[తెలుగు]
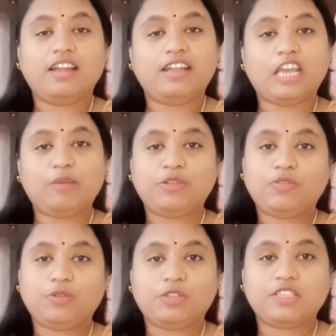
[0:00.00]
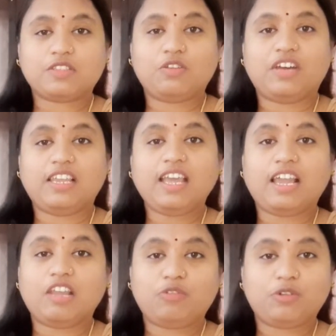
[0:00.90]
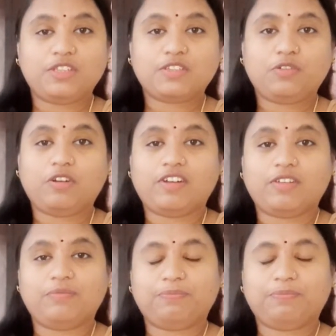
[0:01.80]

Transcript: టైంకి ఫుడ్ తీసుకోవాలి అలా ఫుడ్ తీసుకోవడం